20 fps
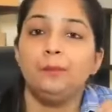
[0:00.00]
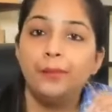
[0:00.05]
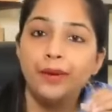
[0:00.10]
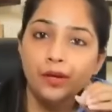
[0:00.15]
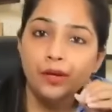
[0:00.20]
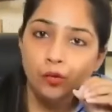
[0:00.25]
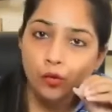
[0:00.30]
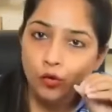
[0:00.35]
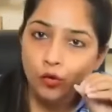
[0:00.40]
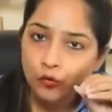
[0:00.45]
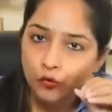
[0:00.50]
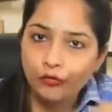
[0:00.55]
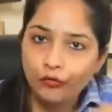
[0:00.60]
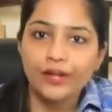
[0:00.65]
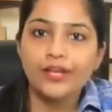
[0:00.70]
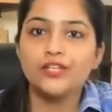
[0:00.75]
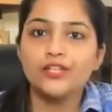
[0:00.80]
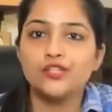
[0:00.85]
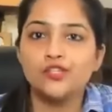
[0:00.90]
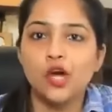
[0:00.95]
बिल्कुल
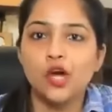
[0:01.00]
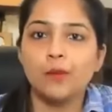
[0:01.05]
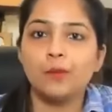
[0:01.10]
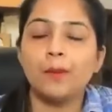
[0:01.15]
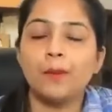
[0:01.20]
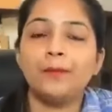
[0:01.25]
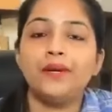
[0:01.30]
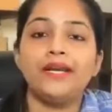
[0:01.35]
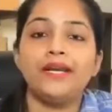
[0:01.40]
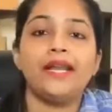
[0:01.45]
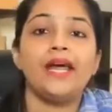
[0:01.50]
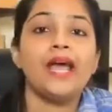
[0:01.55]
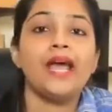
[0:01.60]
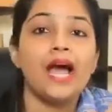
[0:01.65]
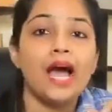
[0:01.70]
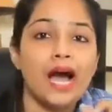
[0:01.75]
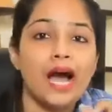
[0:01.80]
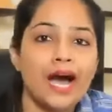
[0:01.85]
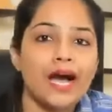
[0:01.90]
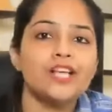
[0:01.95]
फ्रेश जॉब अपडेट है
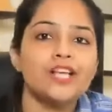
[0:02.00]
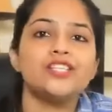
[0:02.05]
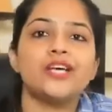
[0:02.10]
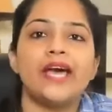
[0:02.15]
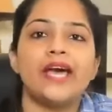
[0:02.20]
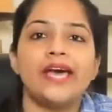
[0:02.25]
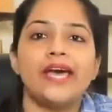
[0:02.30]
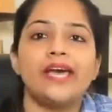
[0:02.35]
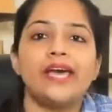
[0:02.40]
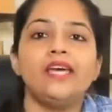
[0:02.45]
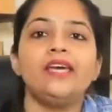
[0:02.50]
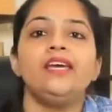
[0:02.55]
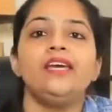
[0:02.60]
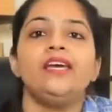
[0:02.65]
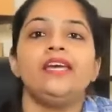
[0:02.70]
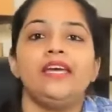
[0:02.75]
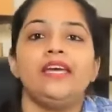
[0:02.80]
आज आया है